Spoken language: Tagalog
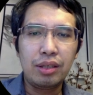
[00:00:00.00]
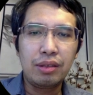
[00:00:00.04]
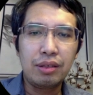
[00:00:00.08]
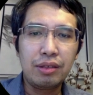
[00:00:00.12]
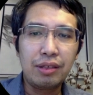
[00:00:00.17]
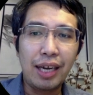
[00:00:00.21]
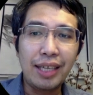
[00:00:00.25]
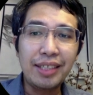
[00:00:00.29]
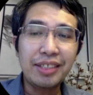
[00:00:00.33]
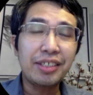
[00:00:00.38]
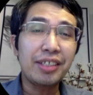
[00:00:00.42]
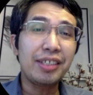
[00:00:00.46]
The
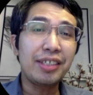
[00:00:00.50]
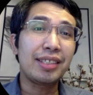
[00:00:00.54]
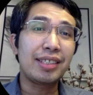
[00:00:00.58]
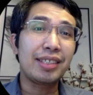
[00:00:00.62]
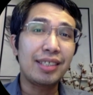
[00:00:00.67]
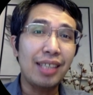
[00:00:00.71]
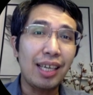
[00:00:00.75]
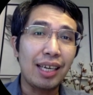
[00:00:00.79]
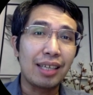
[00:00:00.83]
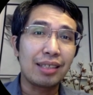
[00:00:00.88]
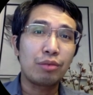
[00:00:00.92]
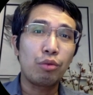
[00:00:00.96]
answer is
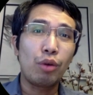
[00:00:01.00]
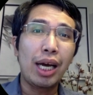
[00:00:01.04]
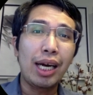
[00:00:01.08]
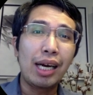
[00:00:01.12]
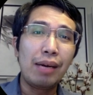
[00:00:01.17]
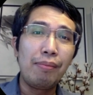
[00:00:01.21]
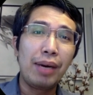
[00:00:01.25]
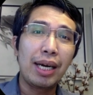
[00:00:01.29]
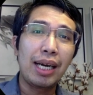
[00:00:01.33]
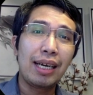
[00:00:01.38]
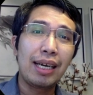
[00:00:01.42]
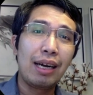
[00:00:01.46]
yes. Wala kang
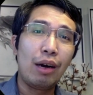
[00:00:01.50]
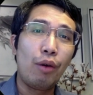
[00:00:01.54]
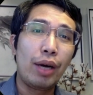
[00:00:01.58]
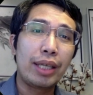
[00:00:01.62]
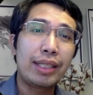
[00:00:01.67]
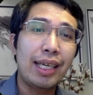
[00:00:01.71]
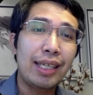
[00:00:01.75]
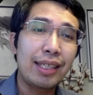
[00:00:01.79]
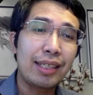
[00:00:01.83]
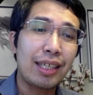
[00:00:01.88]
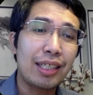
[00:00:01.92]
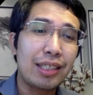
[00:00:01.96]
magagawa
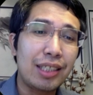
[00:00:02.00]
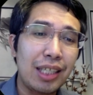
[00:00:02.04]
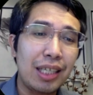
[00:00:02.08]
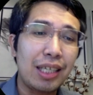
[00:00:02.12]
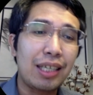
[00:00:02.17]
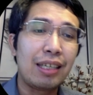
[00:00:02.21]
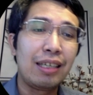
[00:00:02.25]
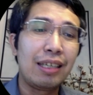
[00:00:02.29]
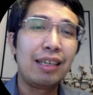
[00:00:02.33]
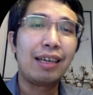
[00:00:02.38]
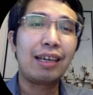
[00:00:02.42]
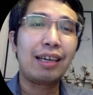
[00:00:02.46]
dyan kasi
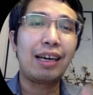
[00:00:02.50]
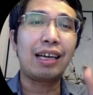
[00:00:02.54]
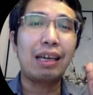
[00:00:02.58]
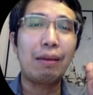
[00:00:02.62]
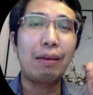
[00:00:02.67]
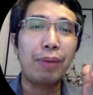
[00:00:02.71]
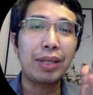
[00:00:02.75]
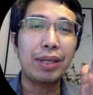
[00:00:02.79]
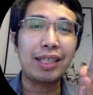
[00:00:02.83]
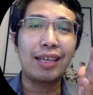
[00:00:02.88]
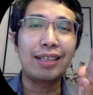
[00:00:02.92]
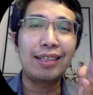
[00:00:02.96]

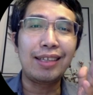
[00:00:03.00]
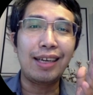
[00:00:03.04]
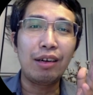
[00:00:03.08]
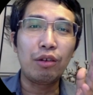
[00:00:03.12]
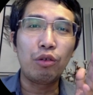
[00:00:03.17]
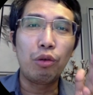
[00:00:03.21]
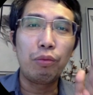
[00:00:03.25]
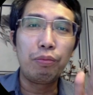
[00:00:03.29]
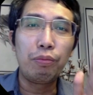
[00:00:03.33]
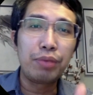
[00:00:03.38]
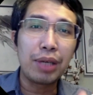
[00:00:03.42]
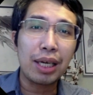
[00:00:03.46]
karapatan ng
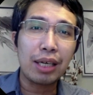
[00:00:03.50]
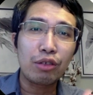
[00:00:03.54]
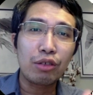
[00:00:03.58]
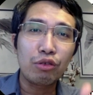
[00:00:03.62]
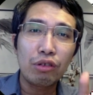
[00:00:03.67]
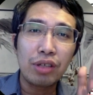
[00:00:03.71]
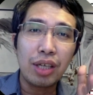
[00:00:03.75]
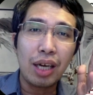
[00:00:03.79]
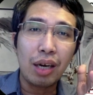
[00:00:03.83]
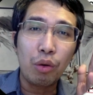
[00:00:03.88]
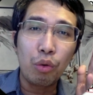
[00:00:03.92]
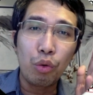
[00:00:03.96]
gobyerno
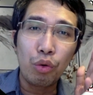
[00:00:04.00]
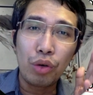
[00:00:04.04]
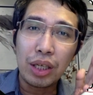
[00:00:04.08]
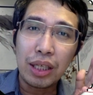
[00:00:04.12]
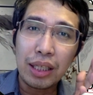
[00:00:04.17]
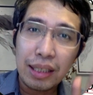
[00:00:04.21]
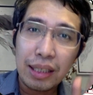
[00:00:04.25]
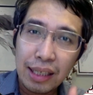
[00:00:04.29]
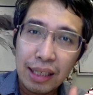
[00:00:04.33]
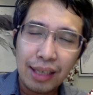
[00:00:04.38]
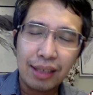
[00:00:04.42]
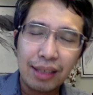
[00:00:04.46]
na kunin
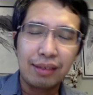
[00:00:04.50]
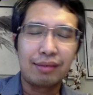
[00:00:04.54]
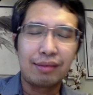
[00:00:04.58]
niya.